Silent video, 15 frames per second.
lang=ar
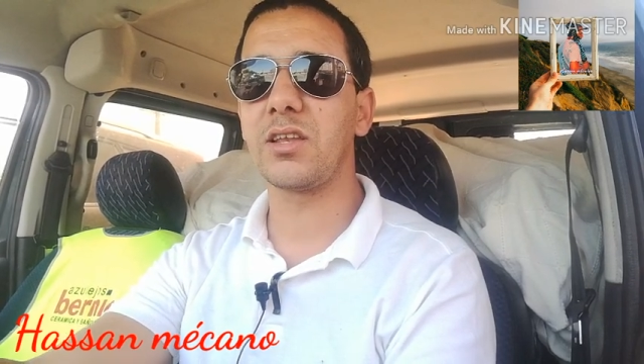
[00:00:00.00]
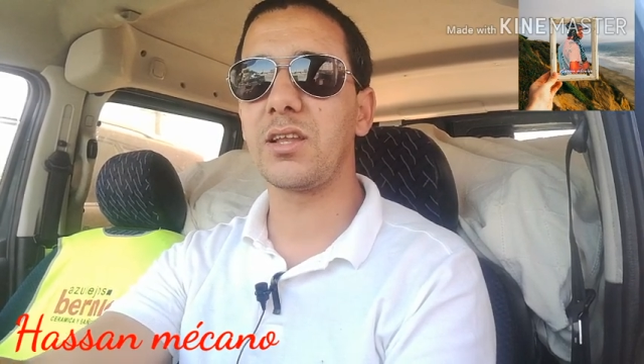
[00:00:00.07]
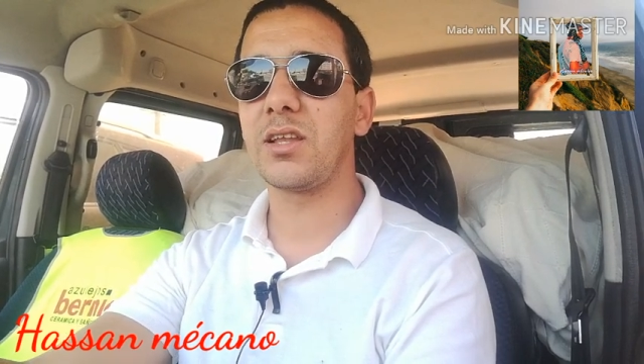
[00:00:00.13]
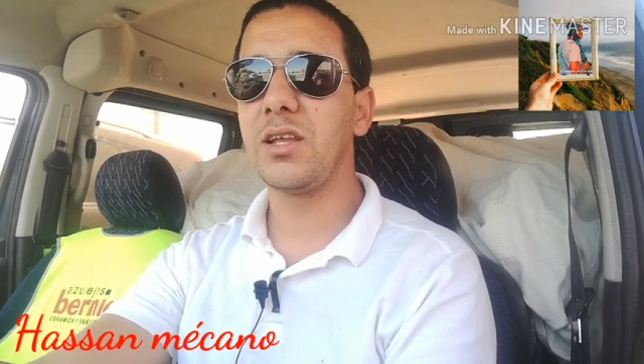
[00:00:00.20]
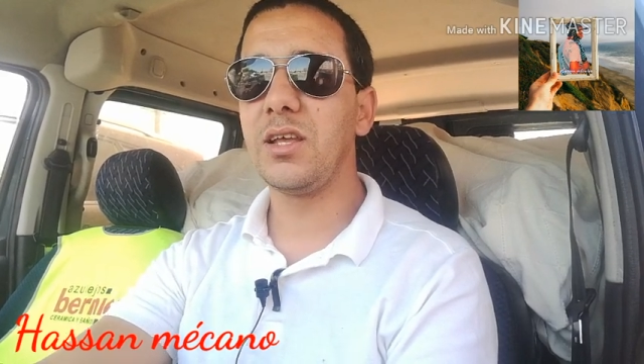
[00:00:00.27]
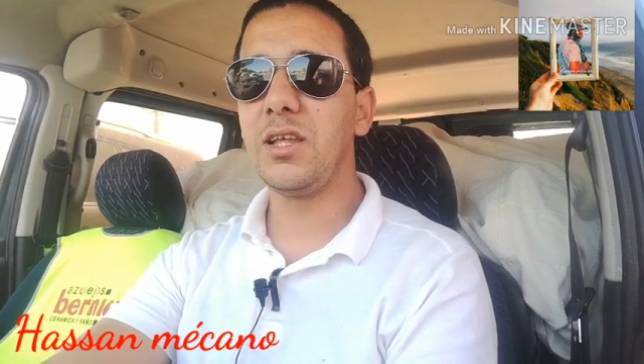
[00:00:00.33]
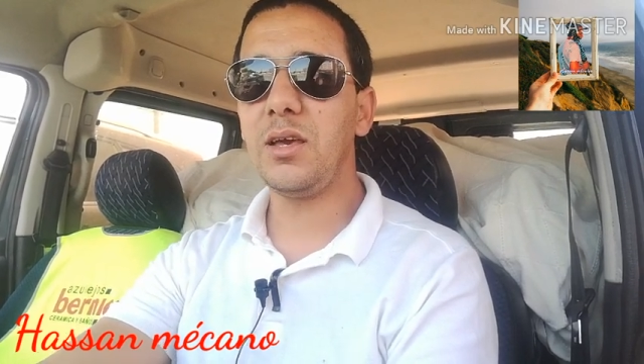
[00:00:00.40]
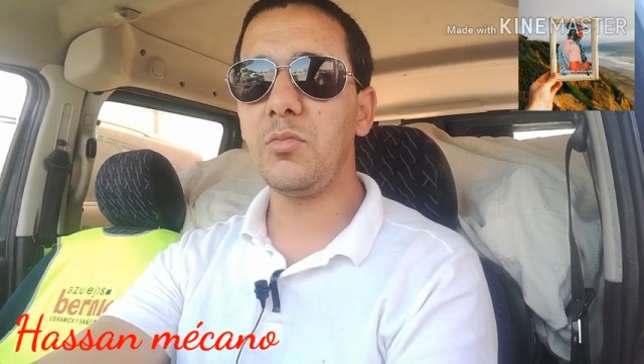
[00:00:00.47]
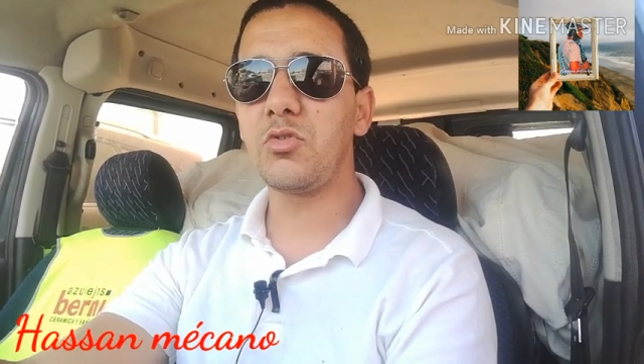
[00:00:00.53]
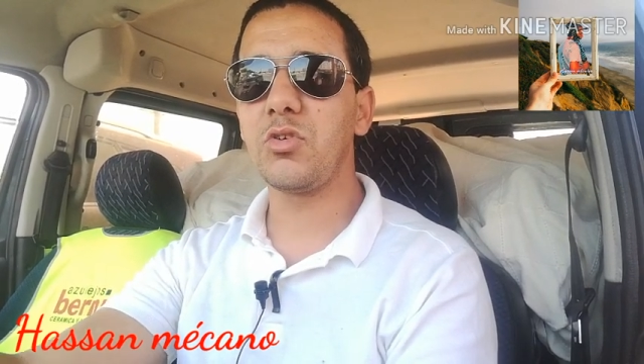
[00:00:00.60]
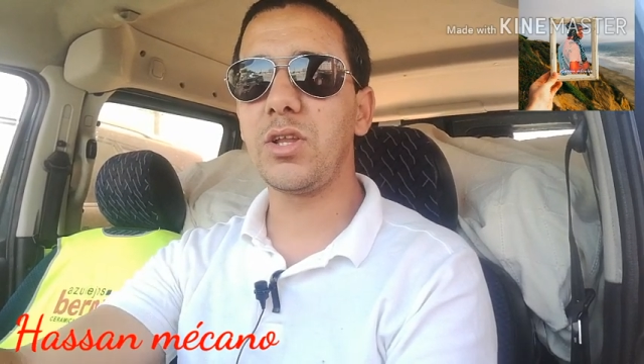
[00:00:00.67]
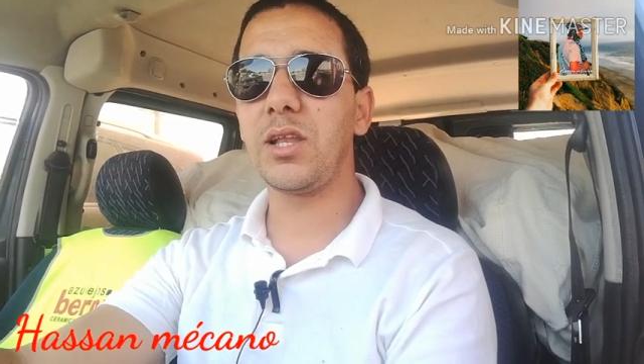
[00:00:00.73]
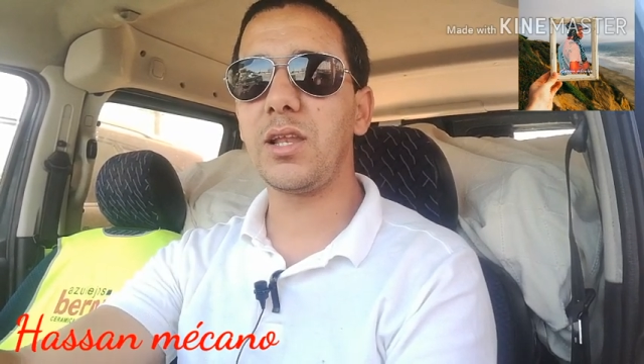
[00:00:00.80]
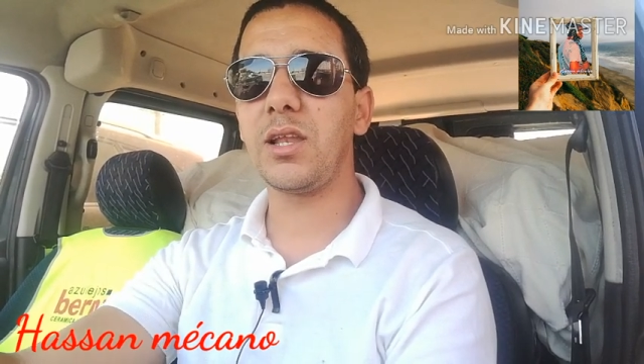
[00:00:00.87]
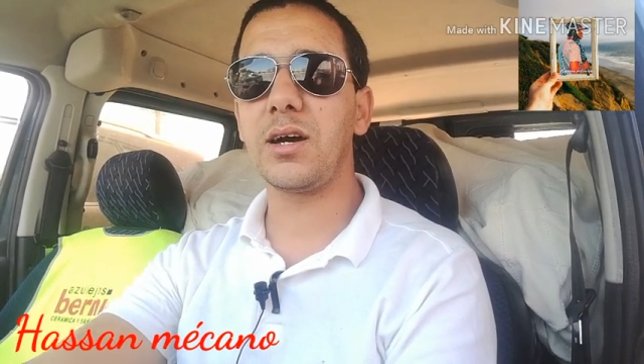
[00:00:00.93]
الحمد
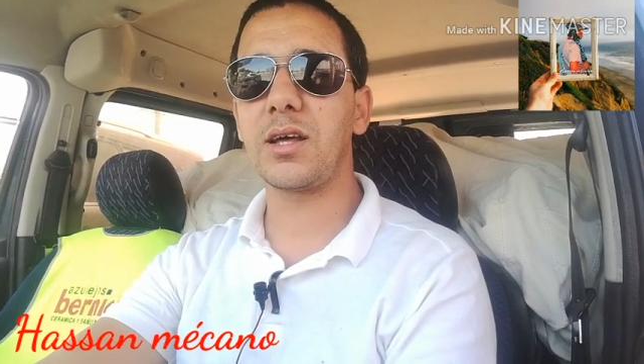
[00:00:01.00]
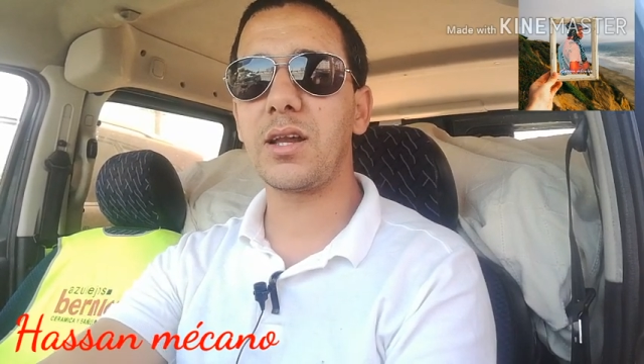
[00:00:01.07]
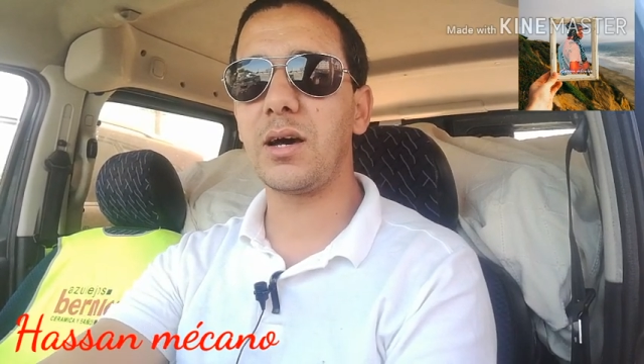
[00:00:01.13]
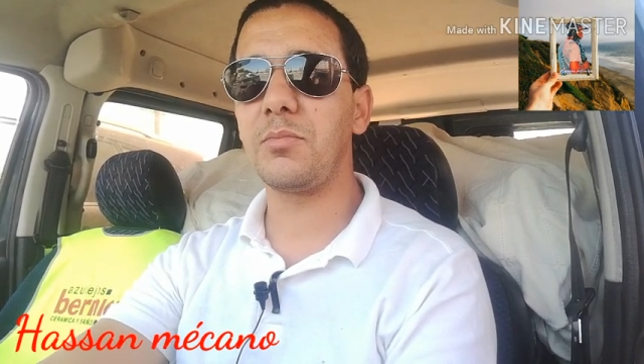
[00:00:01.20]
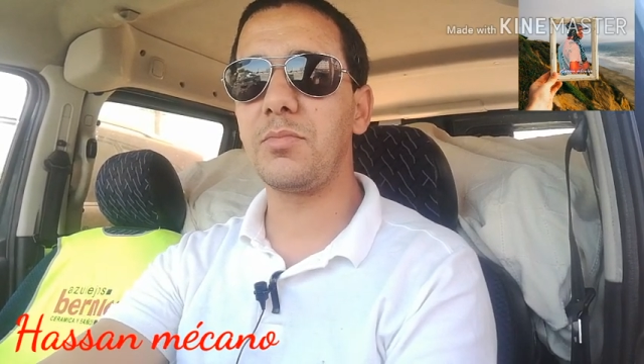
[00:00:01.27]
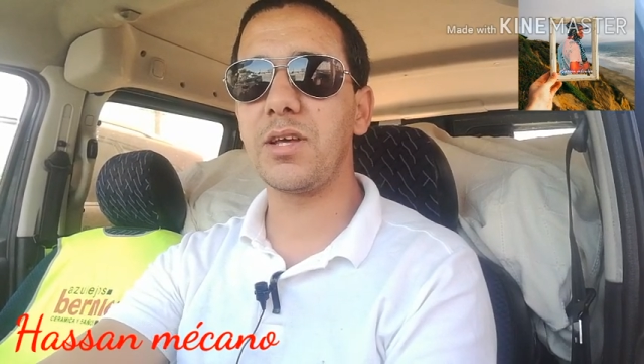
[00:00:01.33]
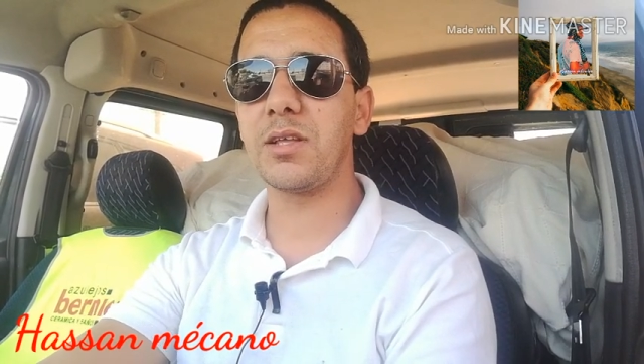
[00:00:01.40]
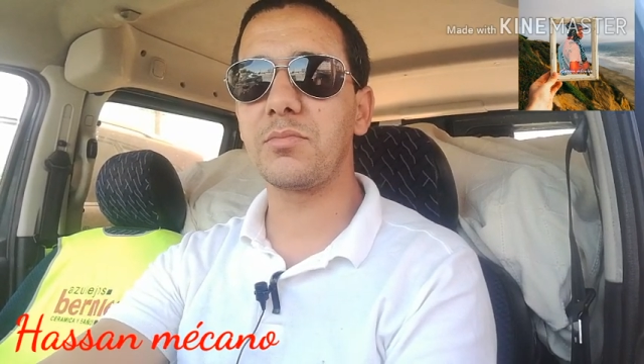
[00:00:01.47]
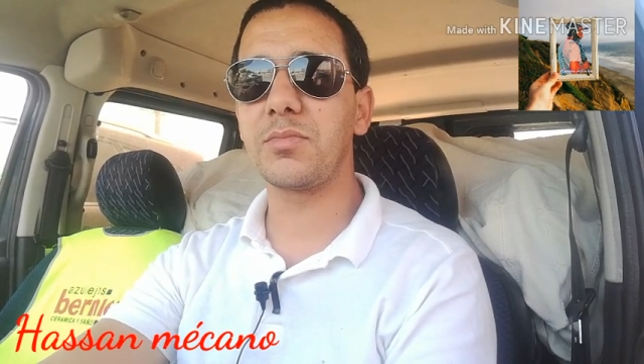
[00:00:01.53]
لله راه بنادم دابا